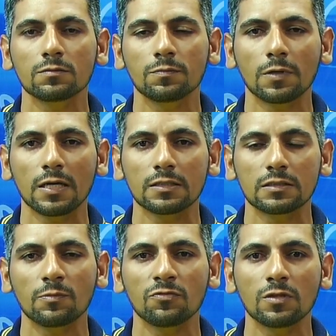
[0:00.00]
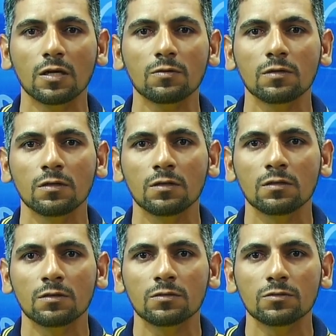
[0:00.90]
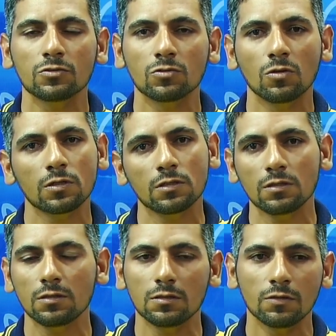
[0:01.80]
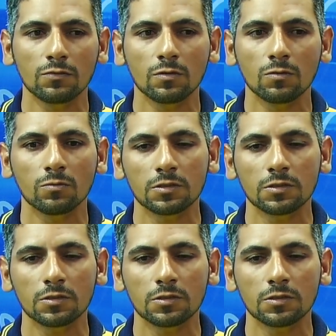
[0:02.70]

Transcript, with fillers: para a semifinal, só que devido a algumas